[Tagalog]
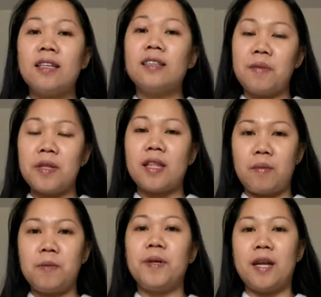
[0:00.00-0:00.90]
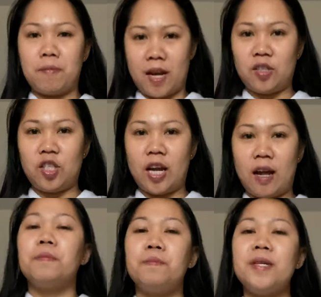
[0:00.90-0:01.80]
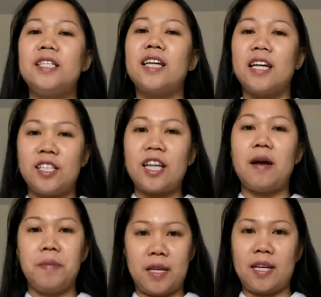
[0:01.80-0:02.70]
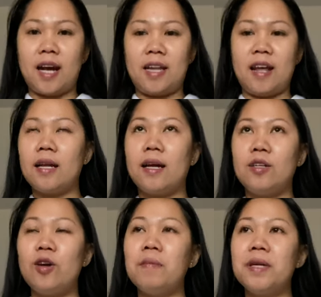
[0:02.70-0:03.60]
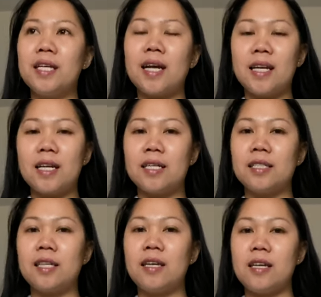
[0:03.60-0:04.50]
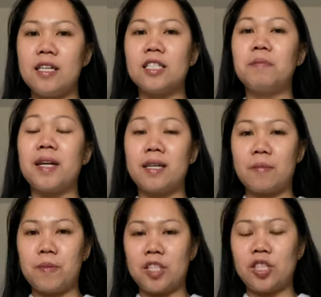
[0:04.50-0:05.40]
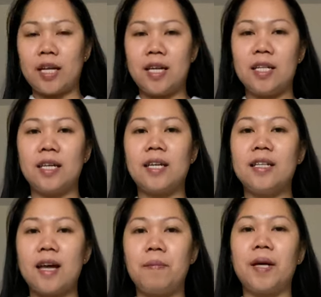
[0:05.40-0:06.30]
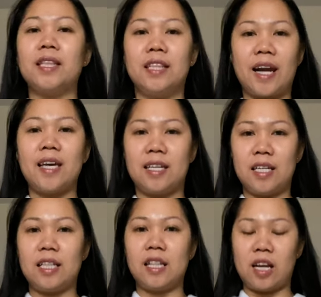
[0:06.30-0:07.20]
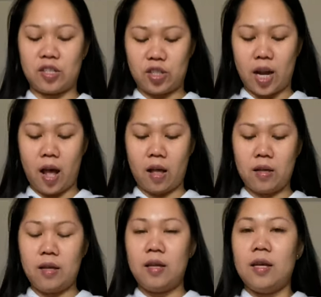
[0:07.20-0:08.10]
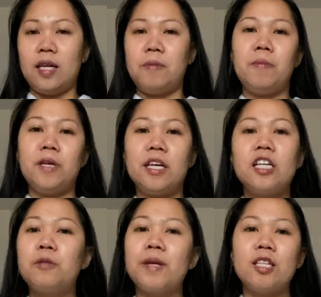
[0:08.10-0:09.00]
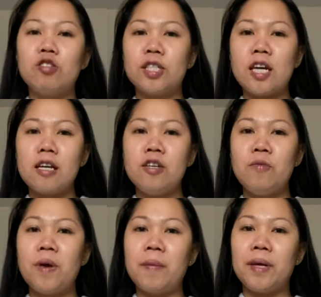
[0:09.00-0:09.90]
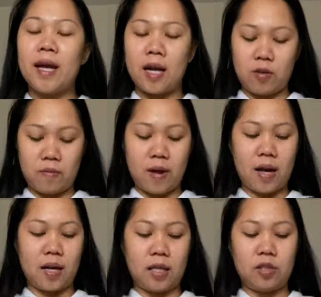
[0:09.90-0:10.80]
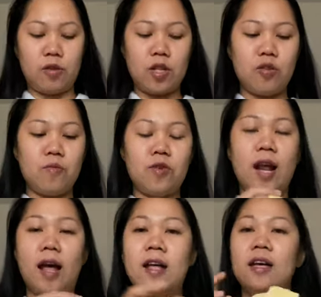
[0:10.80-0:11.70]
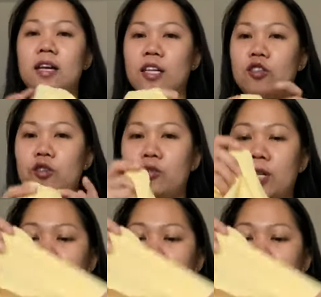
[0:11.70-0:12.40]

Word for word: ng damit namin pinaplansya. Besides sa Americana. Yung Americana kasi is mahirap plansyahin. Kaya dapat dry clean lang siya. I-explain ko sa inyo mamaya kung bakit. So, ito muna. Ito yung una